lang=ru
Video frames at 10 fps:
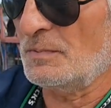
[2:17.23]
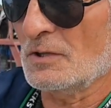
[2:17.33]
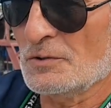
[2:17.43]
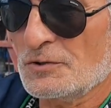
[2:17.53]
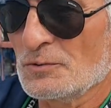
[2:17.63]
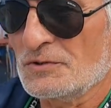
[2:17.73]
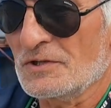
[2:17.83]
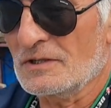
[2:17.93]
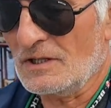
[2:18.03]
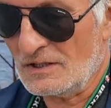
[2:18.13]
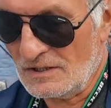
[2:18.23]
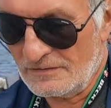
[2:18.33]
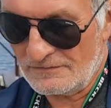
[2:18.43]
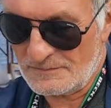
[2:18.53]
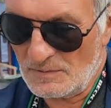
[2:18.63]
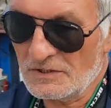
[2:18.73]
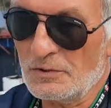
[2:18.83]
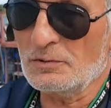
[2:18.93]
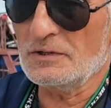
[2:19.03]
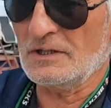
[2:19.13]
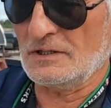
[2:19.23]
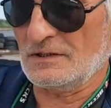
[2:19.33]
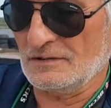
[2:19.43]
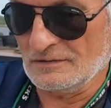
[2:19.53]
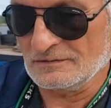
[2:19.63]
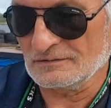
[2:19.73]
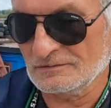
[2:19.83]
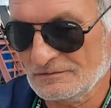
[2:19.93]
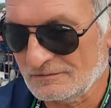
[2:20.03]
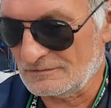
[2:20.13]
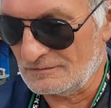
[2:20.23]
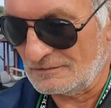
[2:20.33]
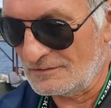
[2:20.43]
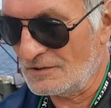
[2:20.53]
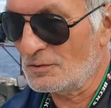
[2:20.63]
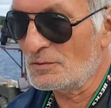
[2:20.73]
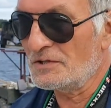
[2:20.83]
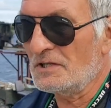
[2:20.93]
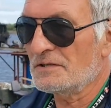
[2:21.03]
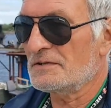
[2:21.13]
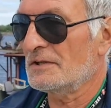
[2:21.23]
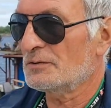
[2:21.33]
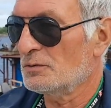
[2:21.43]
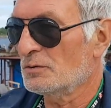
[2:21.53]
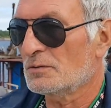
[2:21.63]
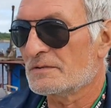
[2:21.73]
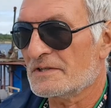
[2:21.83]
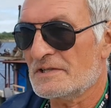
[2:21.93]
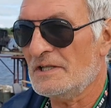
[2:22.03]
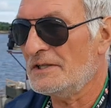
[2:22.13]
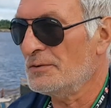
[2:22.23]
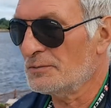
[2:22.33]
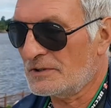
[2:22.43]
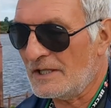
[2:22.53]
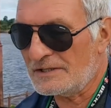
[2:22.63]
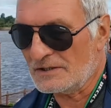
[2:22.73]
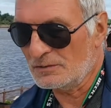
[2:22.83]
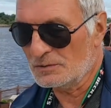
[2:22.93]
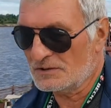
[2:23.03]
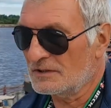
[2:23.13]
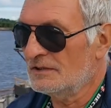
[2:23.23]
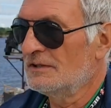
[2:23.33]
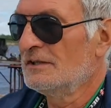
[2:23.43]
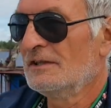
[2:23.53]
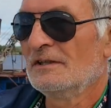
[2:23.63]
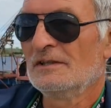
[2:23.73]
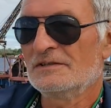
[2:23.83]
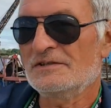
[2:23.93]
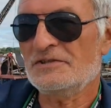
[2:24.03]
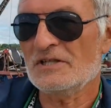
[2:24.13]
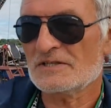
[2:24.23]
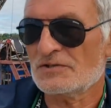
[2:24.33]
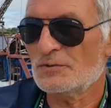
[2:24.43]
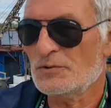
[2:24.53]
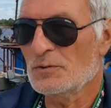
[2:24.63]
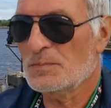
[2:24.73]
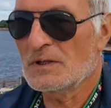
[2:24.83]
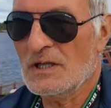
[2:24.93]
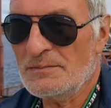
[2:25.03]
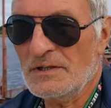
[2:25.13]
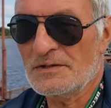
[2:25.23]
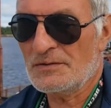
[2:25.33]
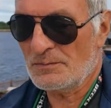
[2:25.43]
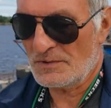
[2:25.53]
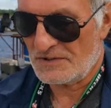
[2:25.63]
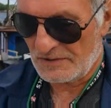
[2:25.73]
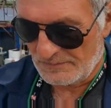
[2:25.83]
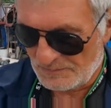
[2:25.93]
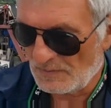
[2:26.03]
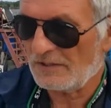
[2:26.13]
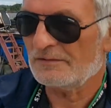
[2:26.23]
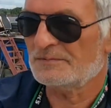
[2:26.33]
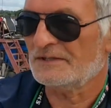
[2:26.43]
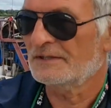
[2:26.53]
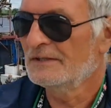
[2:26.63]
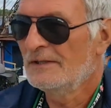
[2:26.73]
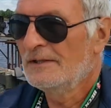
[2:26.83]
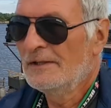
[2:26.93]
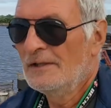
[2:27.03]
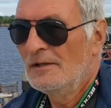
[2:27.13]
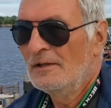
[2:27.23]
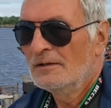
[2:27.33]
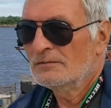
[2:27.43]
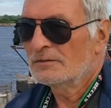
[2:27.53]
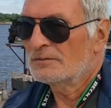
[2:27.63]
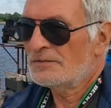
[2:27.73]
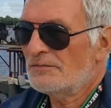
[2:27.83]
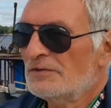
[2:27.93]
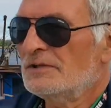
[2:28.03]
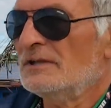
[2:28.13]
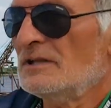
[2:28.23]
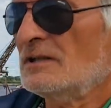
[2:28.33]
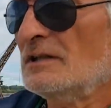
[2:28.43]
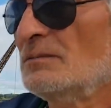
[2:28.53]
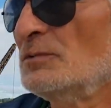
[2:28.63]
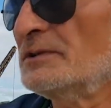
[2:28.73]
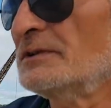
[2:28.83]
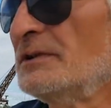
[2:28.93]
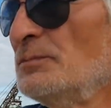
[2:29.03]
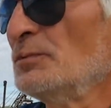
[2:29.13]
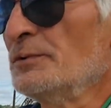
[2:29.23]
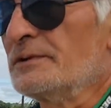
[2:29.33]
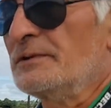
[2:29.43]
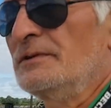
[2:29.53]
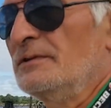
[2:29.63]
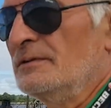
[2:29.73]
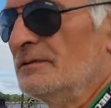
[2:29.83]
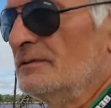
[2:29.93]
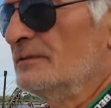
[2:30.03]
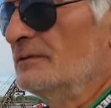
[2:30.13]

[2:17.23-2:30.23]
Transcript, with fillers: пару щучек. И такие взбодренные загрузились на эту лодку. К сожалению, третья лодка сейчас чуть-чуть подломилась, но мы с этим справимся. Вот, но сегодня она работать не будет. А,